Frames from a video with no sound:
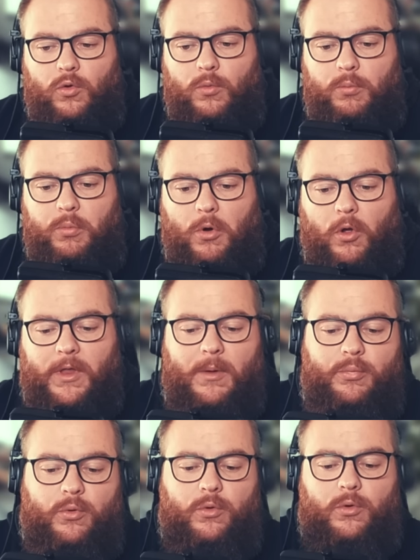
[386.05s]
prendre un
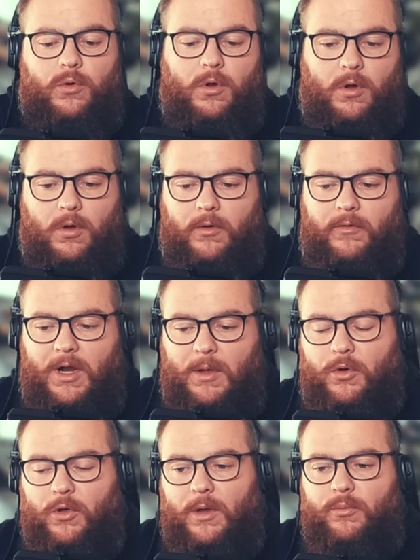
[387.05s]
peu, euh, voilà,
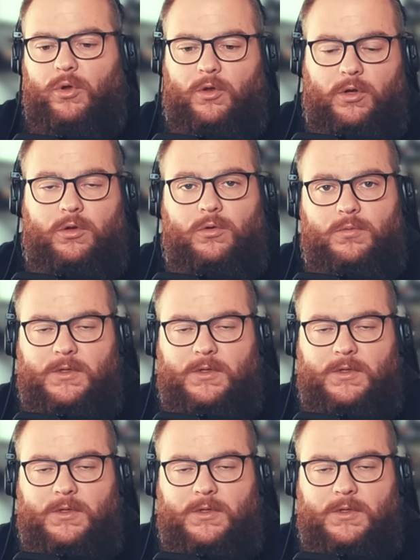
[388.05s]
prendre un peu à droite à gauche.